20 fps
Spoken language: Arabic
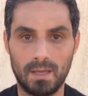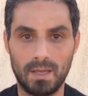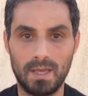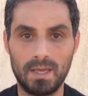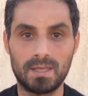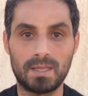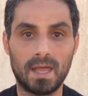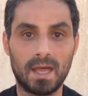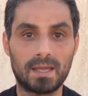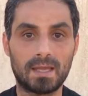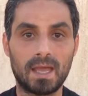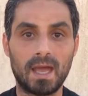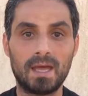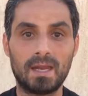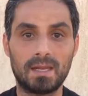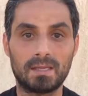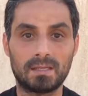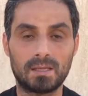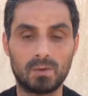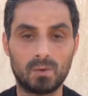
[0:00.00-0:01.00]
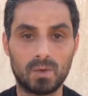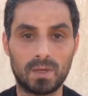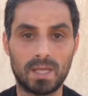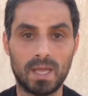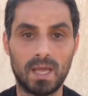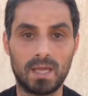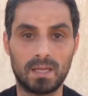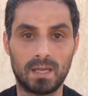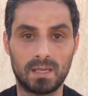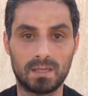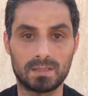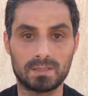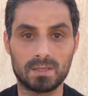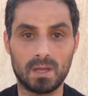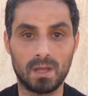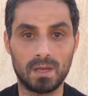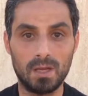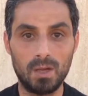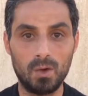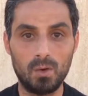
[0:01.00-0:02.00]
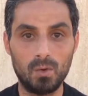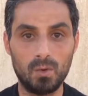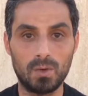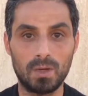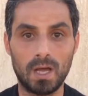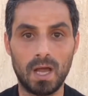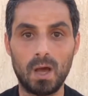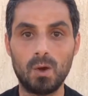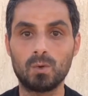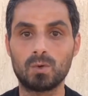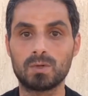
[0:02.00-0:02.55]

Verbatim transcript: إذا كانت الوكالة لصالحه أو